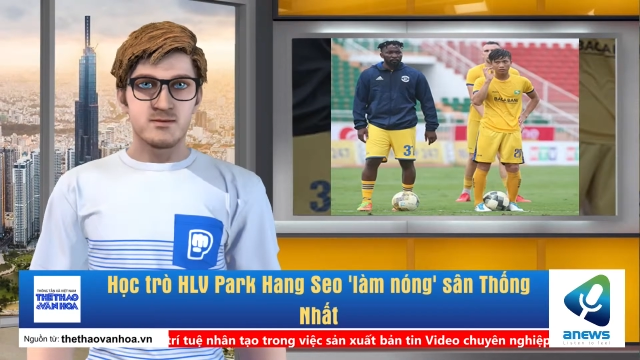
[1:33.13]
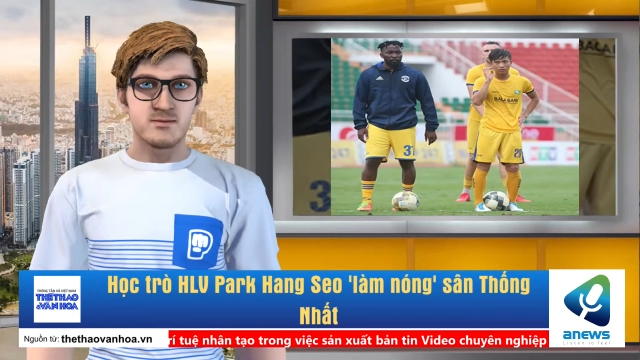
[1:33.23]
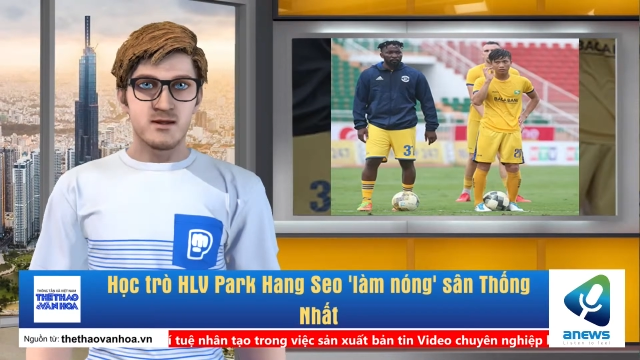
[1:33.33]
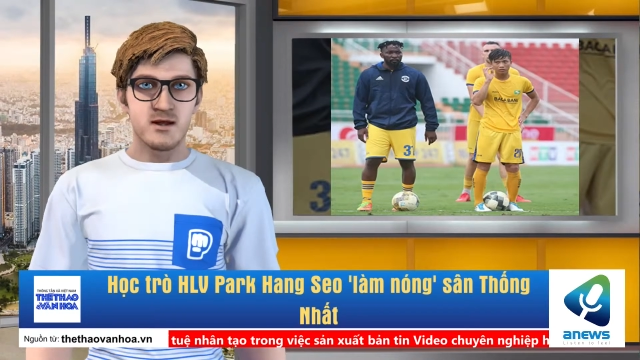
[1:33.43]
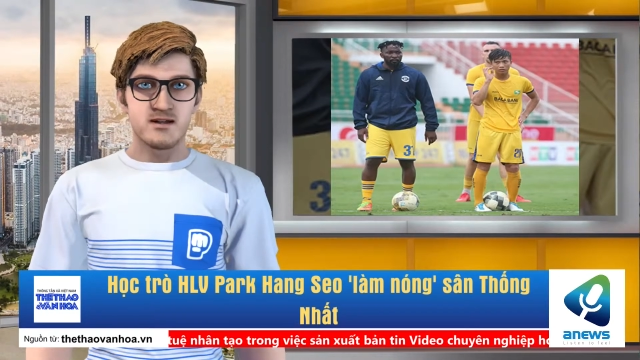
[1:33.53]

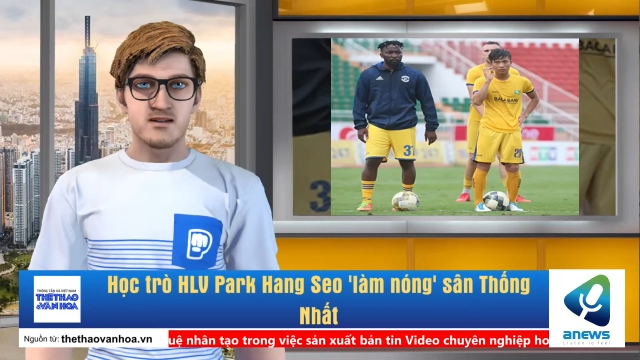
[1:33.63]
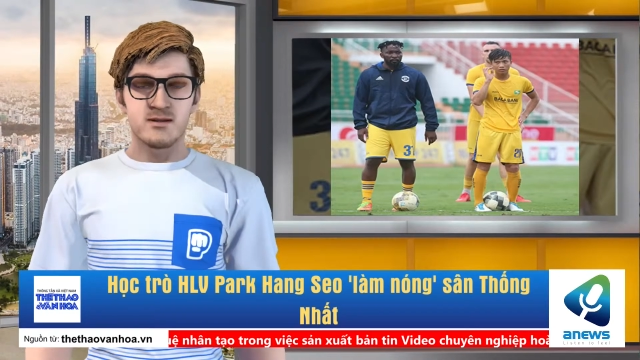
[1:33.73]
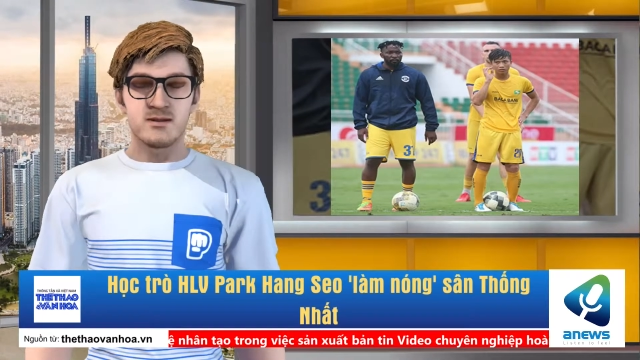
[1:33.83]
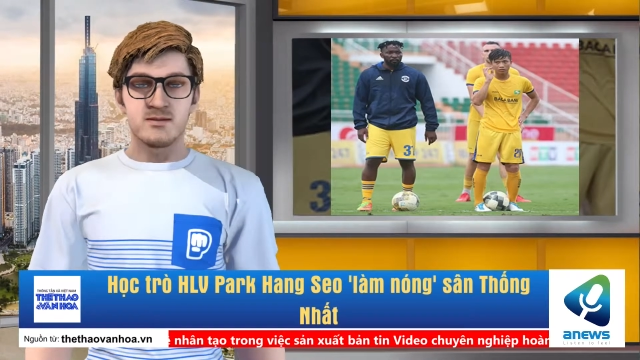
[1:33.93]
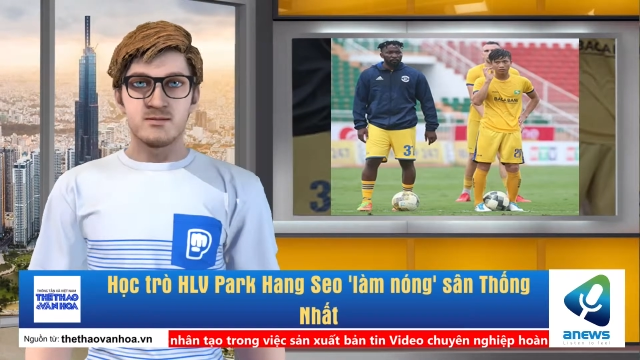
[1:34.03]
Trong buổi tập
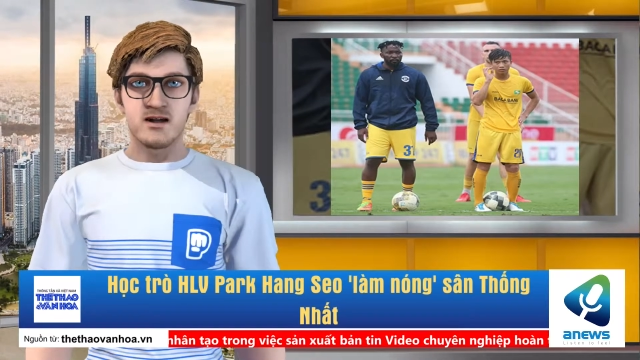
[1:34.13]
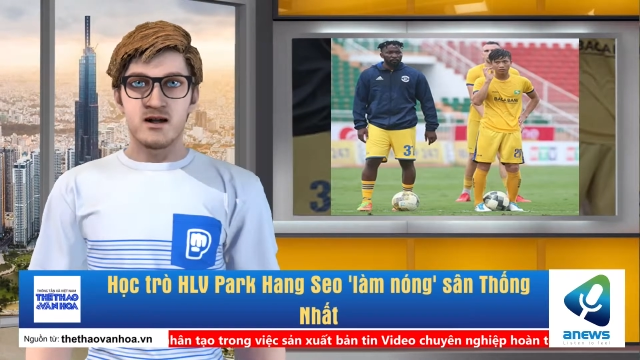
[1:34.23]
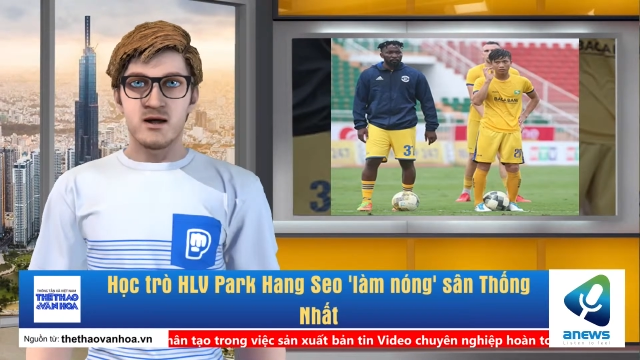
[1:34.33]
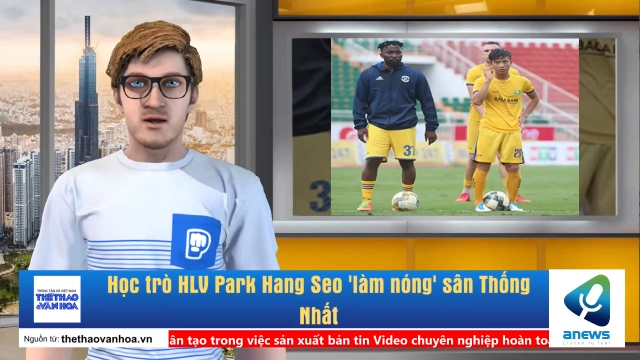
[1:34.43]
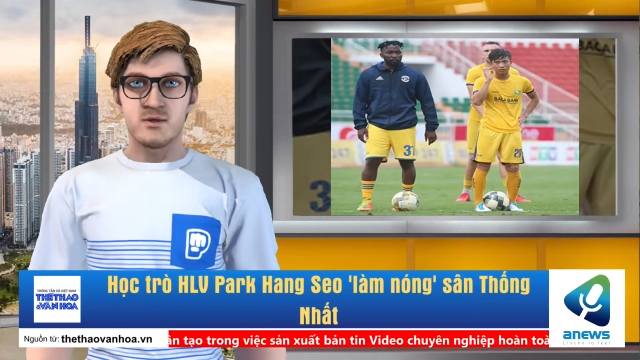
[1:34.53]
trước trận
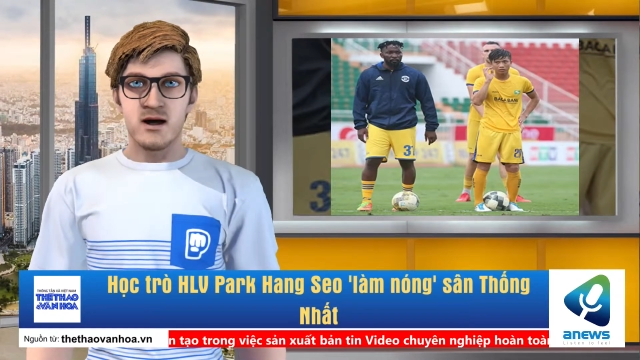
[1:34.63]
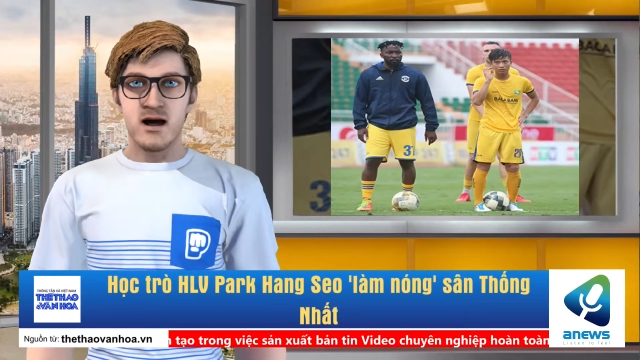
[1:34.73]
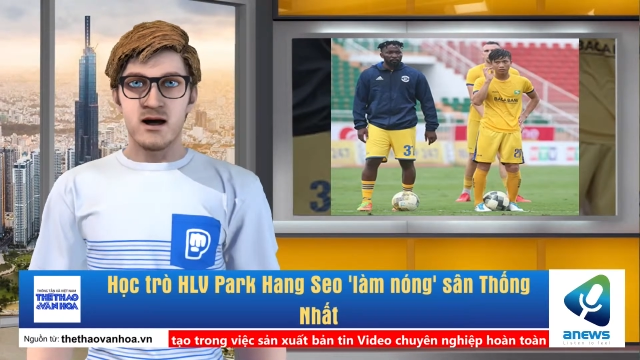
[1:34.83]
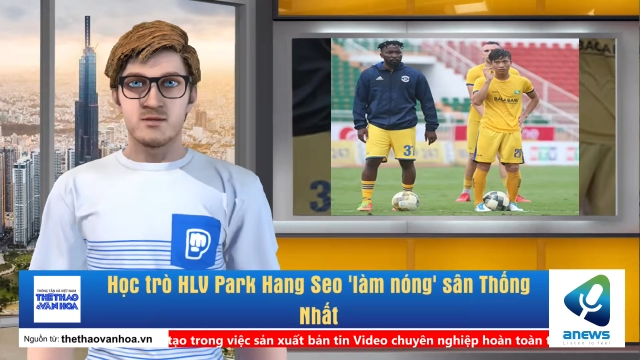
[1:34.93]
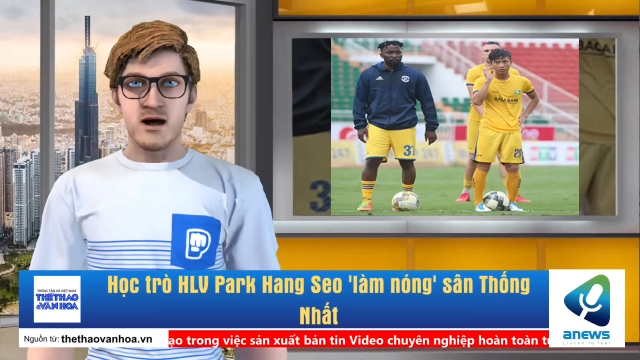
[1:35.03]
đấu chiều
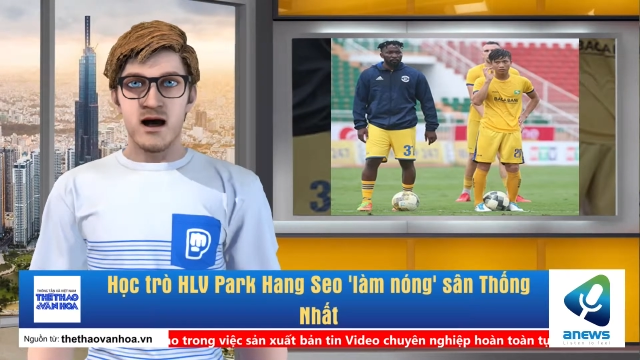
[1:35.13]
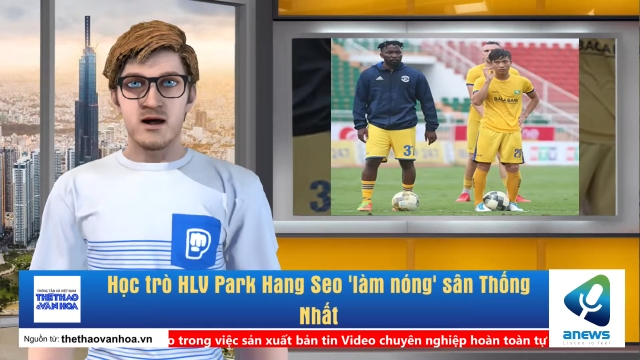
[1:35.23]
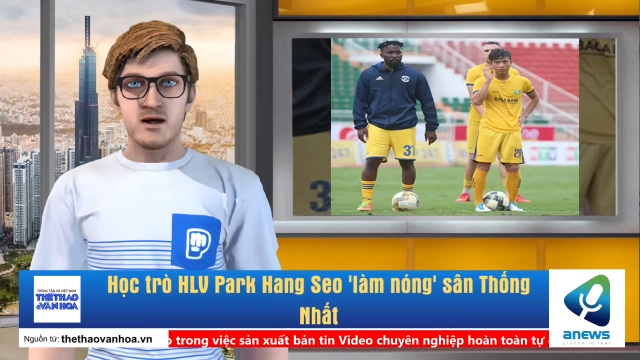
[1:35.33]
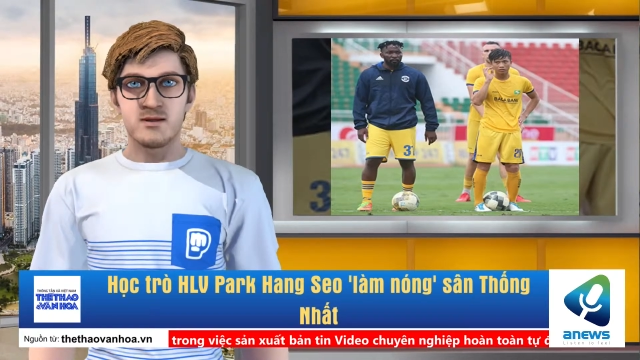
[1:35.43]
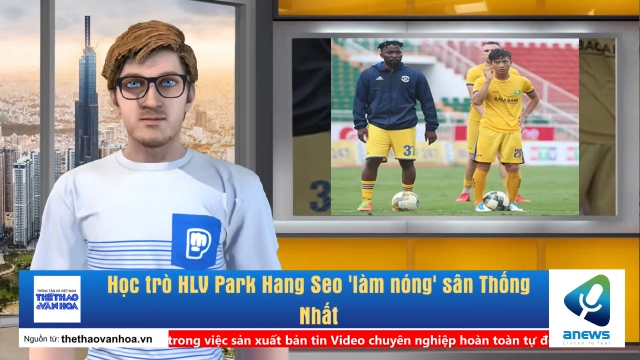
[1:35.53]
ba mươi tháng năm,